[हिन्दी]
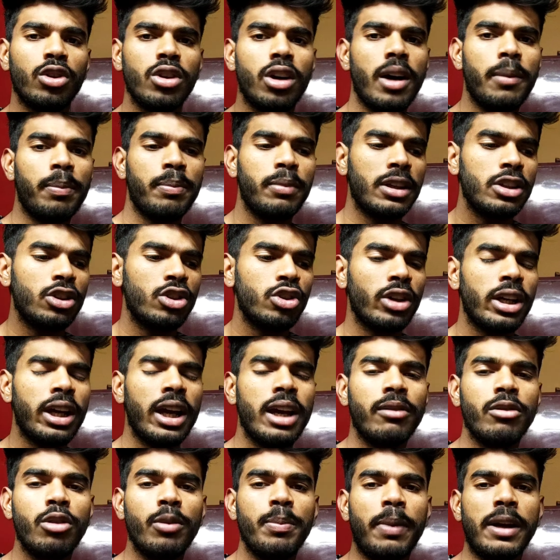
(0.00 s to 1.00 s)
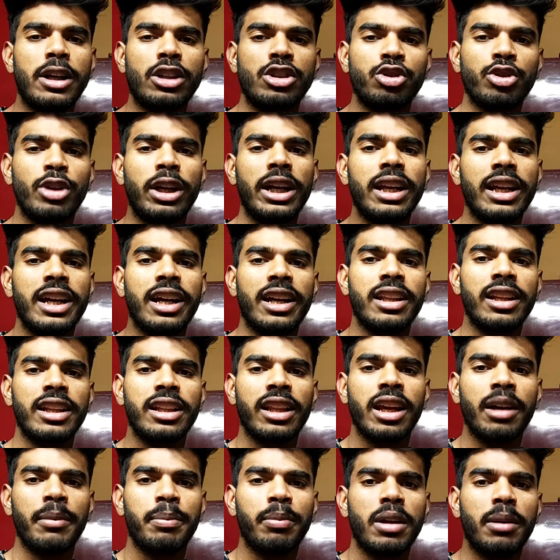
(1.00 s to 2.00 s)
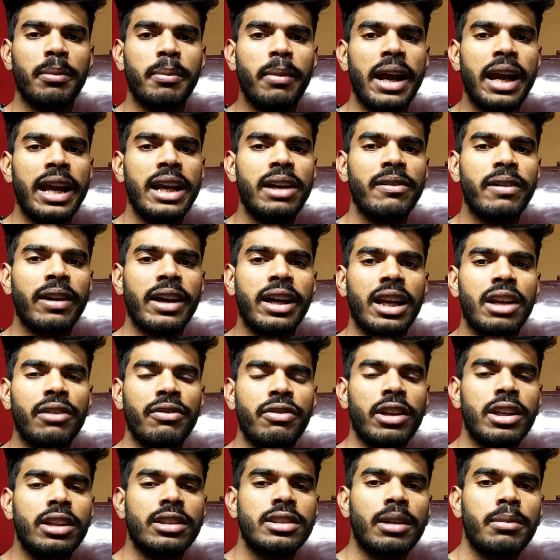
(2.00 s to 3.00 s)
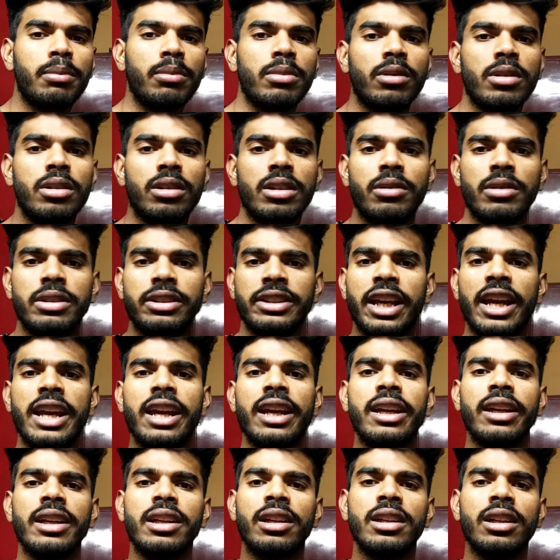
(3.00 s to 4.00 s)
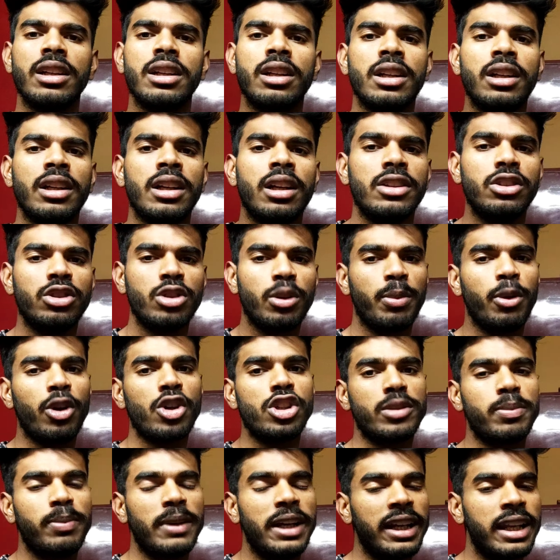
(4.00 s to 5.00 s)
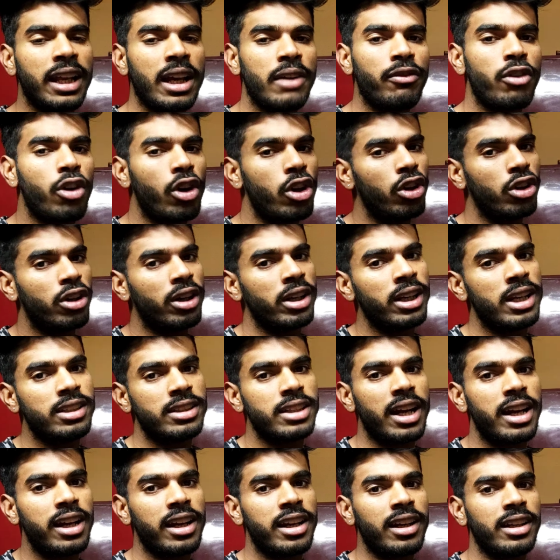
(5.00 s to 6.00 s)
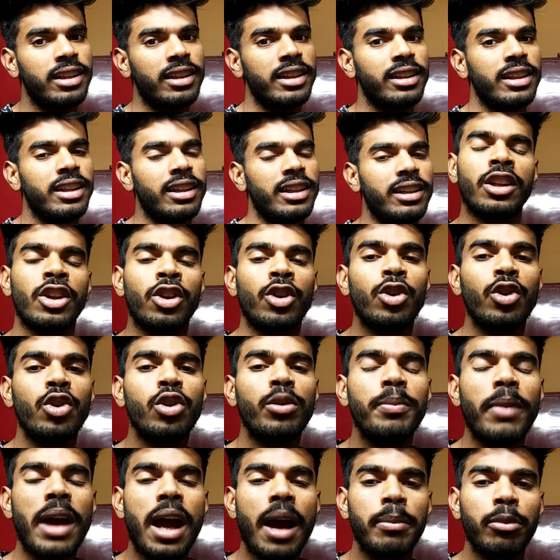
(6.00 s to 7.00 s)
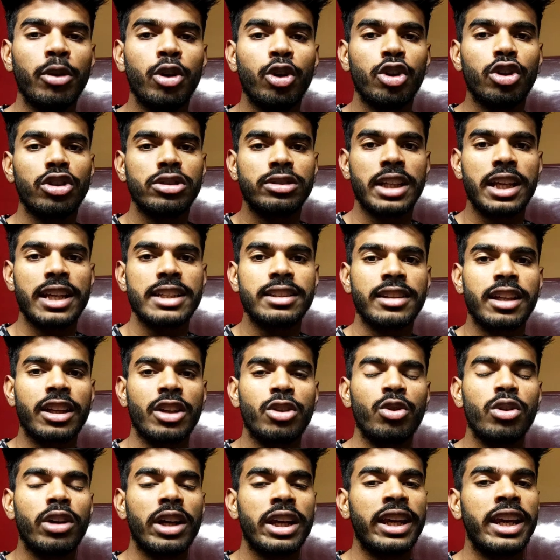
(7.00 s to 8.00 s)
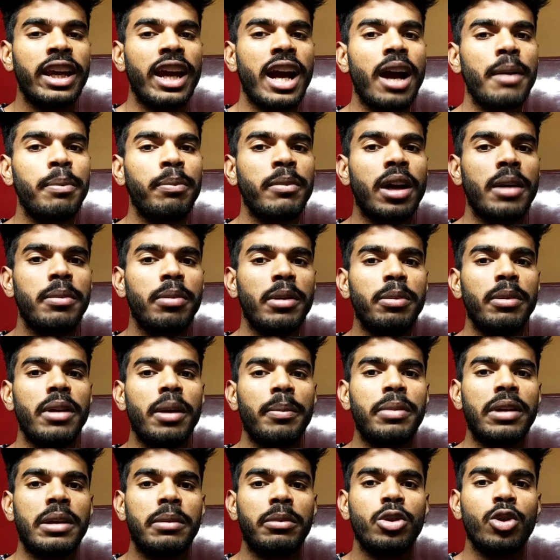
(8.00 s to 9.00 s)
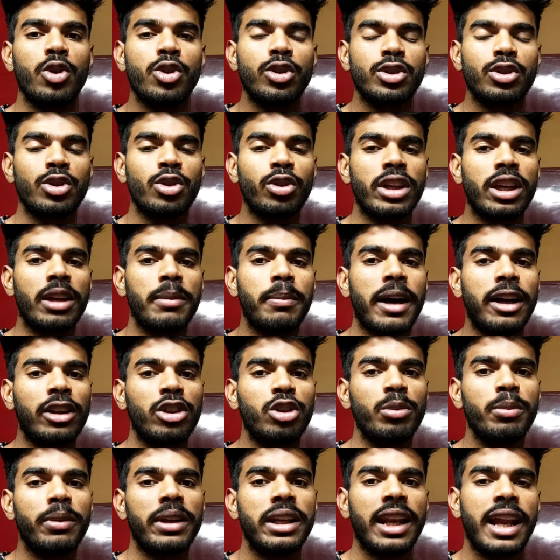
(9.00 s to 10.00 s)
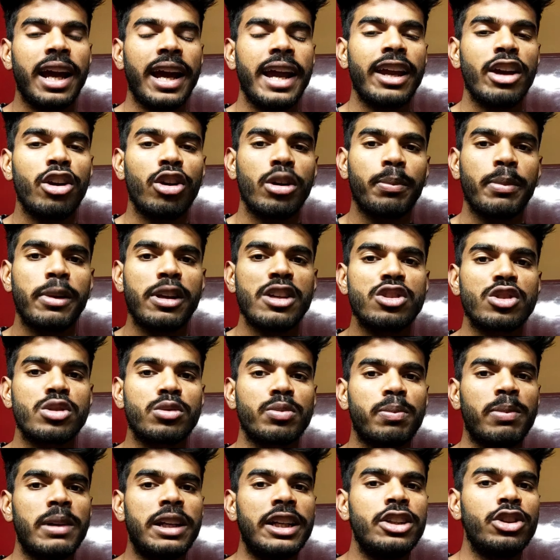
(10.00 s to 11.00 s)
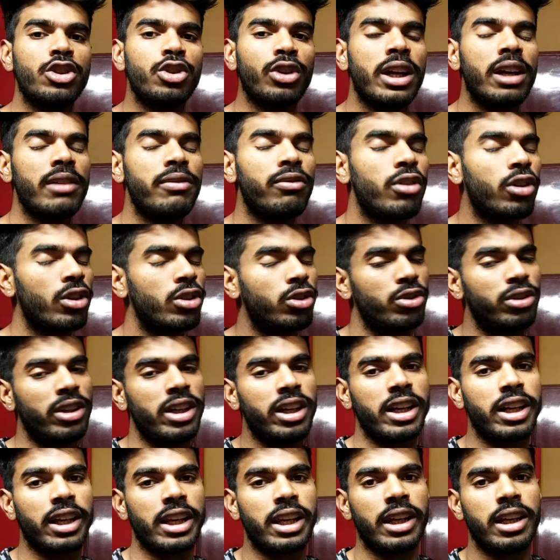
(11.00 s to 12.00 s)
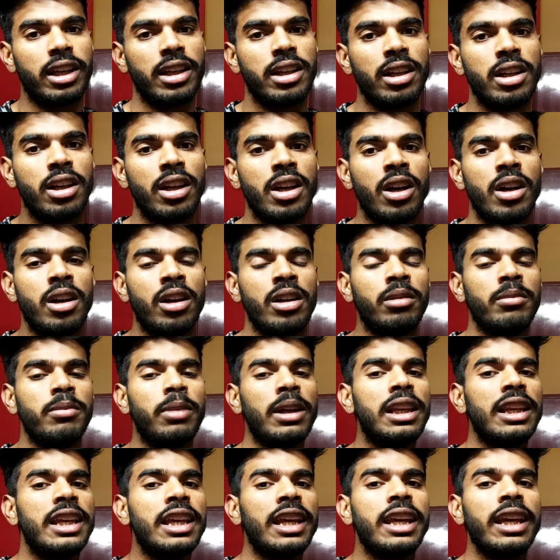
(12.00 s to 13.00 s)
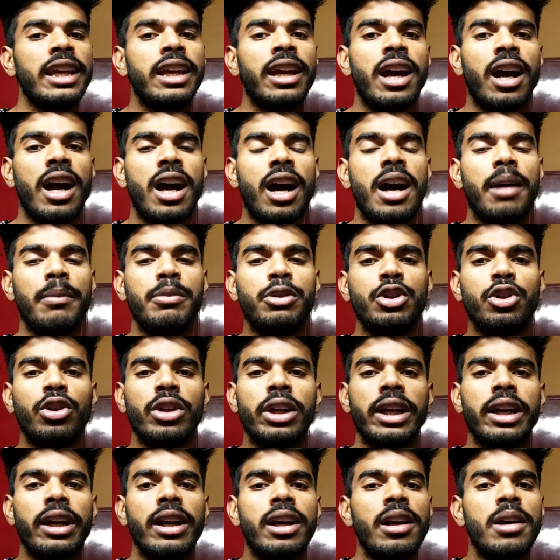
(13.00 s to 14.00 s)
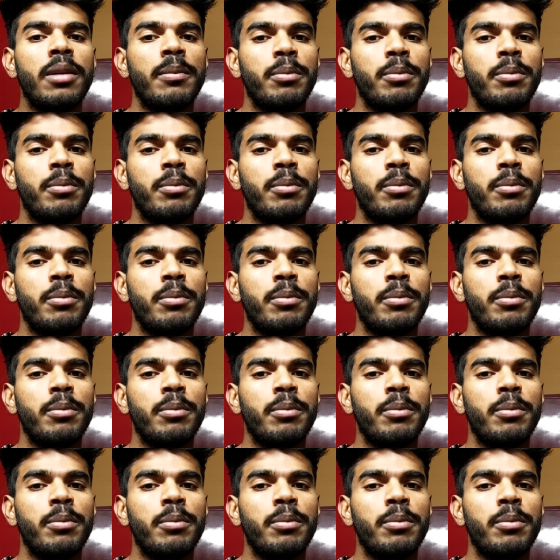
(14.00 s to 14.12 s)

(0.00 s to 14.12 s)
तो अपना जो है वो परसुएट कर देते हैं अपना माइंड वगैरह फिर सब यही जो ब्रो स्प्लिट है फॉलो करना स्टार्ट कर देता है तो मैं आप लोगों को सजेस्ट करूंगा कि आप कभी भी अपने दोस्तों की बातों में ना आए और ब्रो स्प्लिट जो है फॉलो ना करें बल्कि आप जो है